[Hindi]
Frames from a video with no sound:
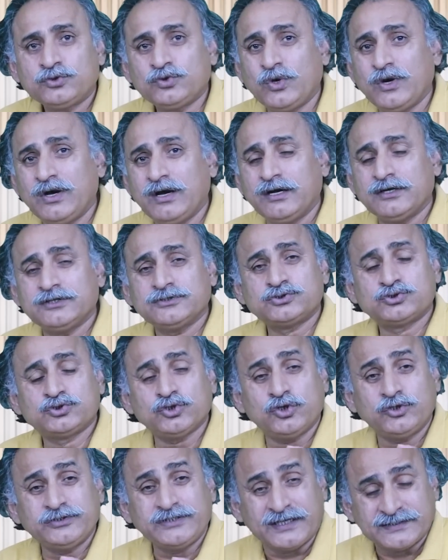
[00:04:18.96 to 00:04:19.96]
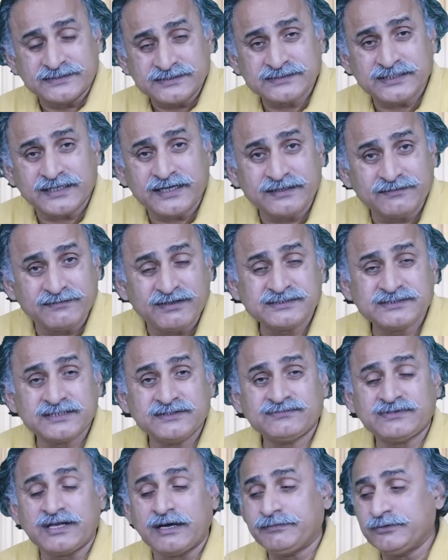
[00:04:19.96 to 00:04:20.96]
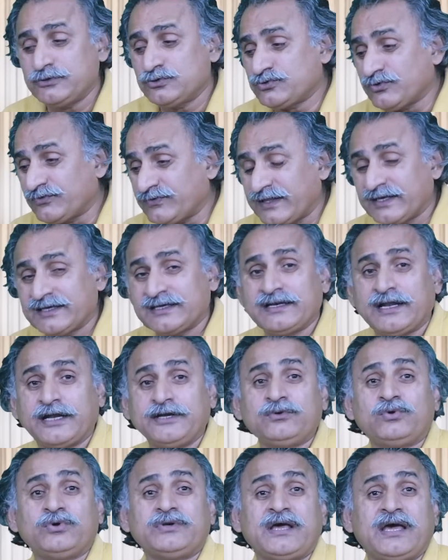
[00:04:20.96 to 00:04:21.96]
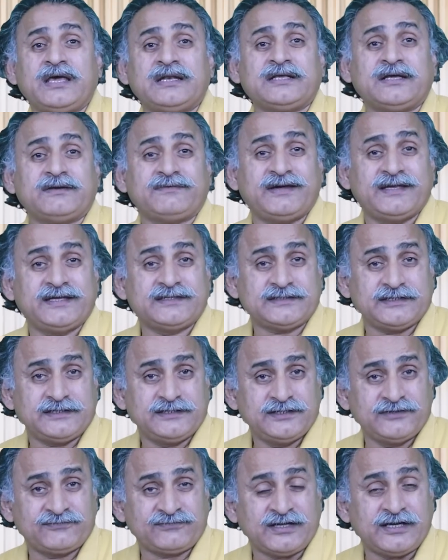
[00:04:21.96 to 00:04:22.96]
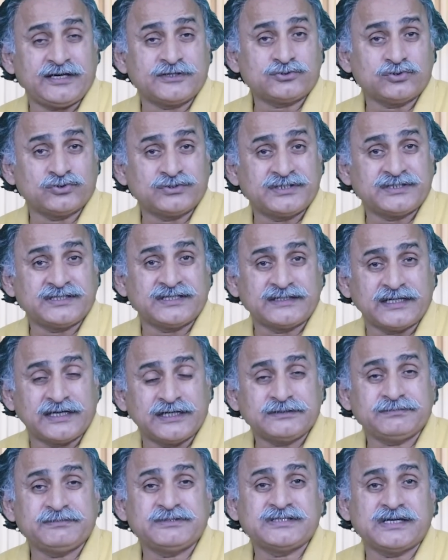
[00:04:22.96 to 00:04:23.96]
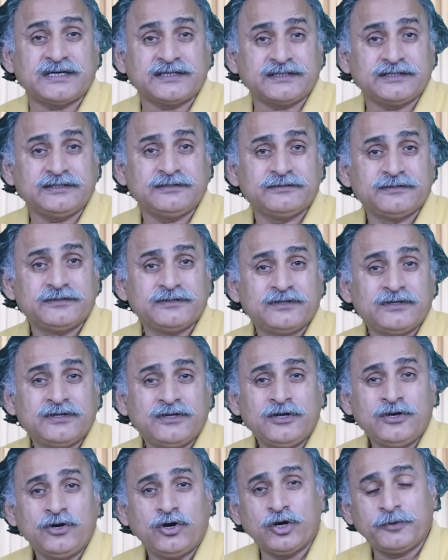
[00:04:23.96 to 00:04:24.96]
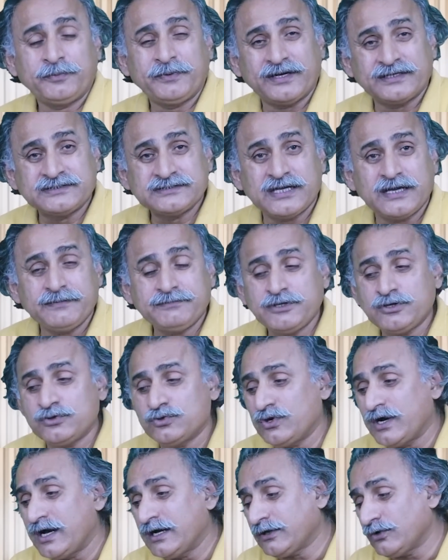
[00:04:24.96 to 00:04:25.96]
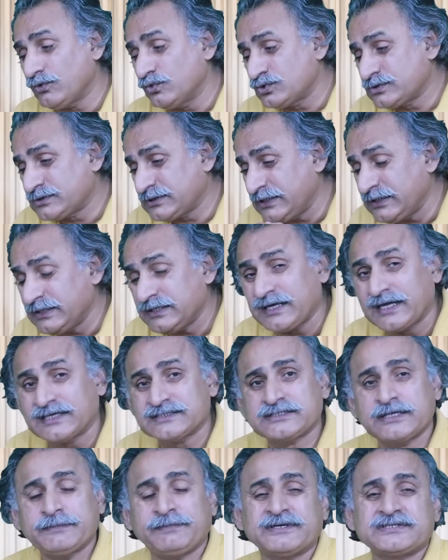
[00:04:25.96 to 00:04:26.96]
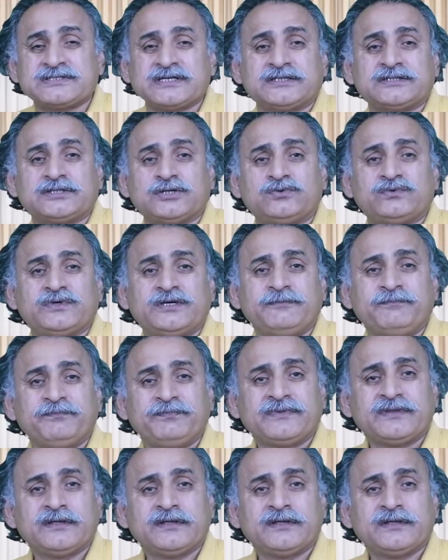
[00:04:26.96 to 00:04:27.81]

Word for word: तो जो या जिस तरह नवाज शरीफ साहब ने यूसुफ गिलानी को नायल करवाया था इफ्तार चौधरी की अदालत में जाके और फिर अंजाम ये हुआ कि उसी रास्ते पर चलते हुए